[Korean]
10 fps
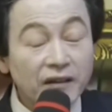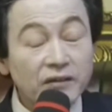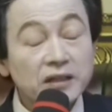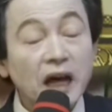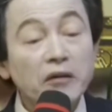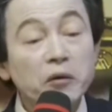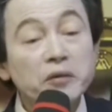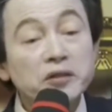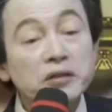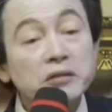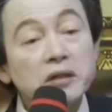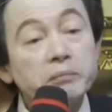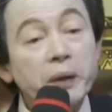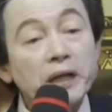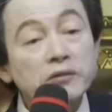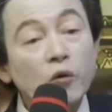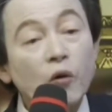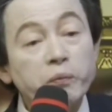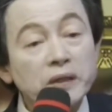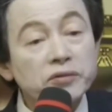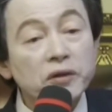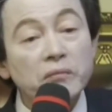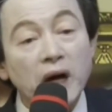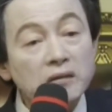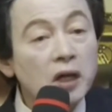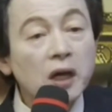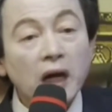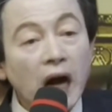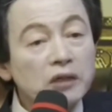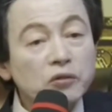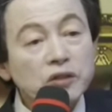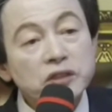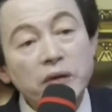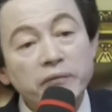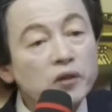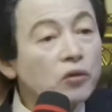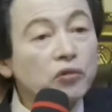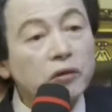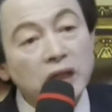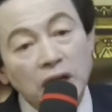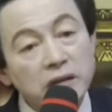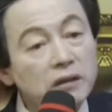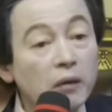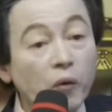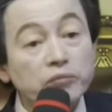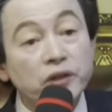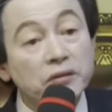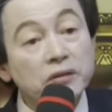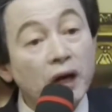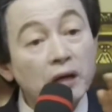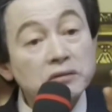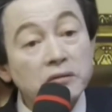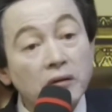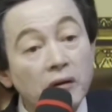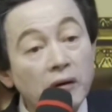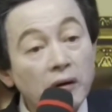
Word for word: 그 나노 문제는 헛바에서 콩팥으로 막 간으로 지맘대로 돌아다니는 거야 몸속에 들어가지고